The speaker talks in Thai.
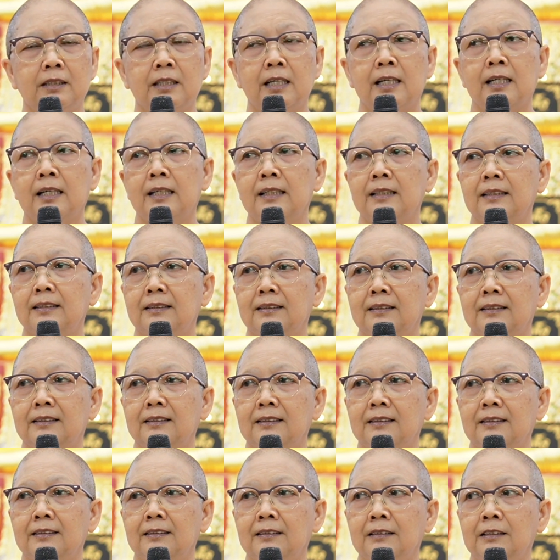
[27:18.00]
จะ
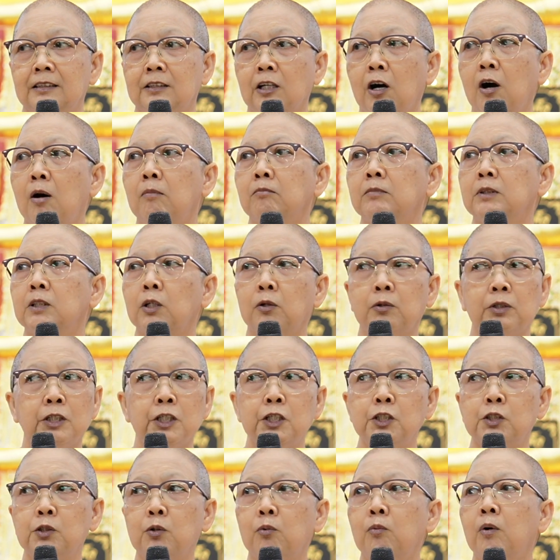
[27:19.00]
ยอมโย
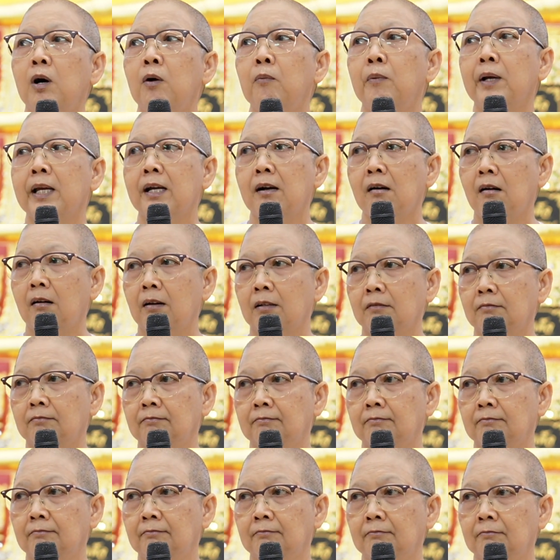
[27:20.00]
นิโสเอาไว้ก่อน
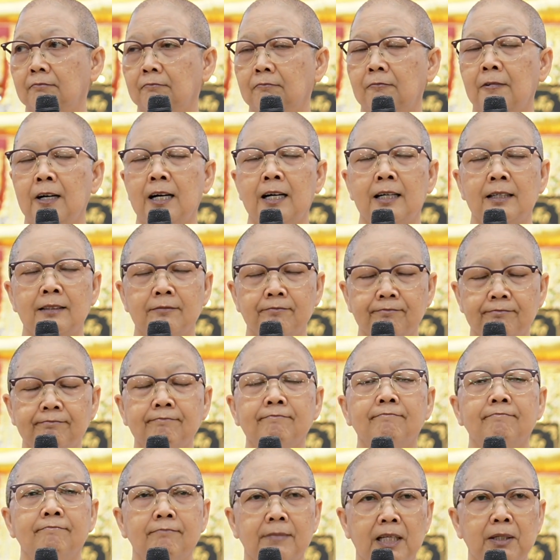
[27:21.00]
ว่า
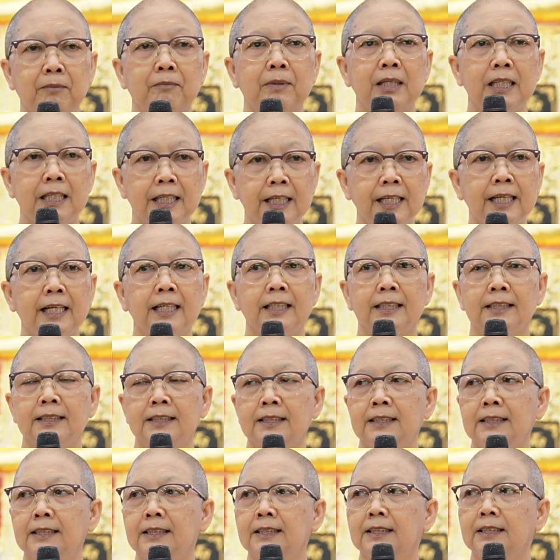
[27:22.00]
มันไม่เที่ยง
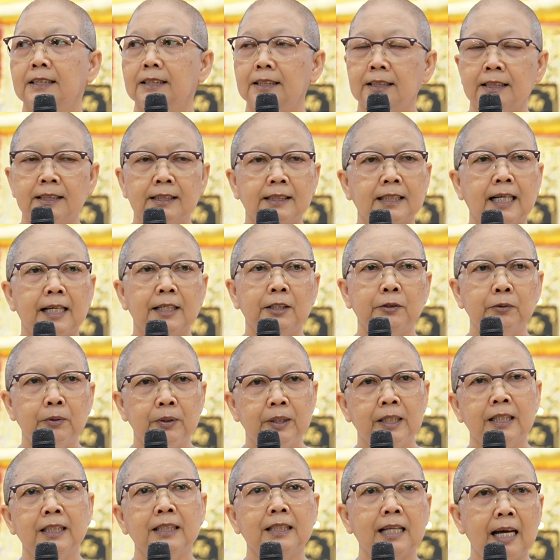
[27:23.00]
คือจะใช้ตัว
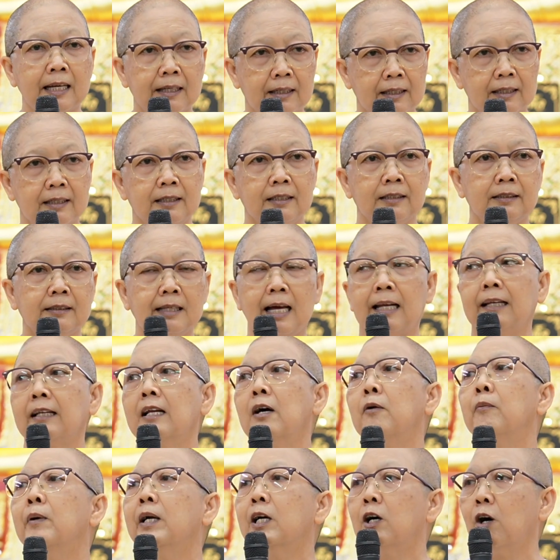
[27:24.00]
นี้ตัด
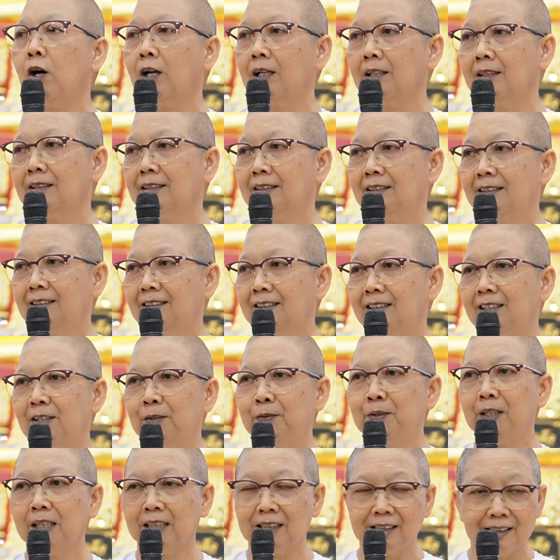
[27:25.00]
เอาไว้ก่อนแล้
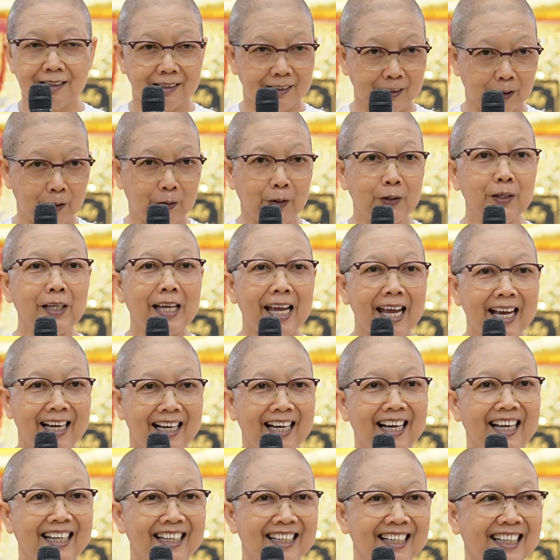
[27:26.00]
วอย่างอื่นเดี๋ยวค่อยแก้
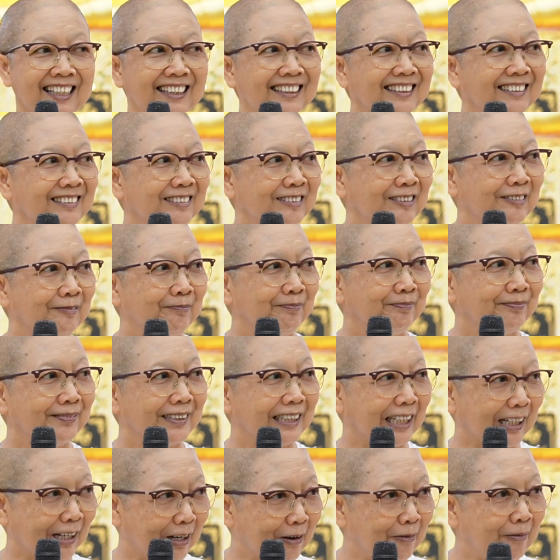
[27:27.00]
ไขกัน
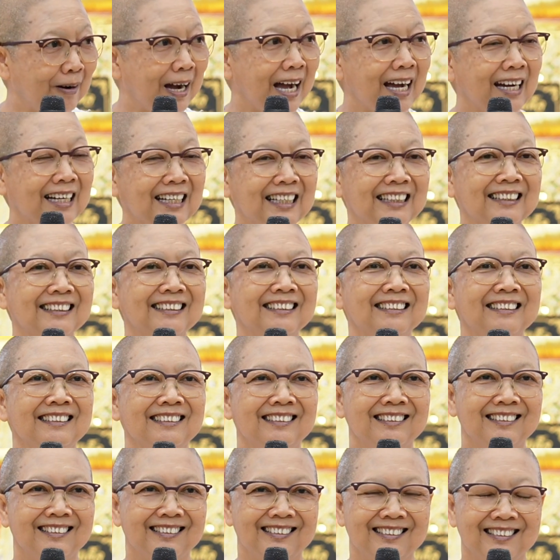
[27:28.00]
เดี๋ยวค่อยว่ากัน
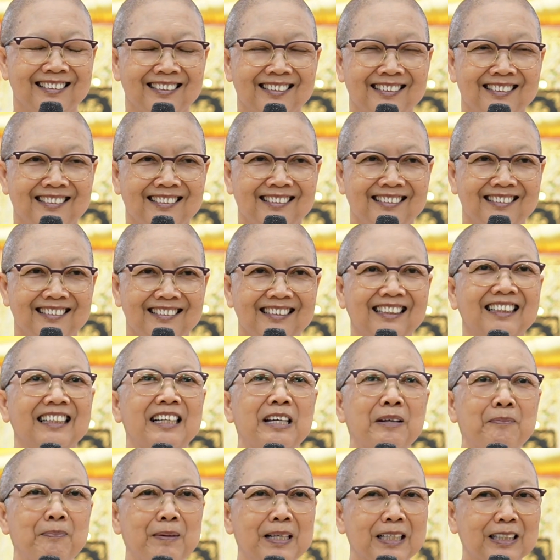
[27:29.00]
อย่าง
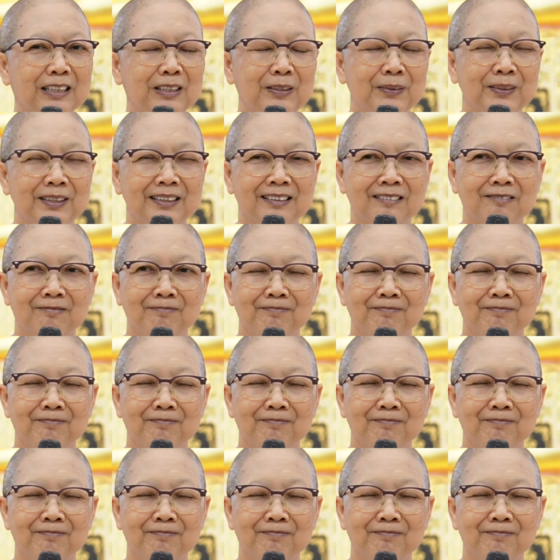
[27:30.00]
นี้เป็นต้น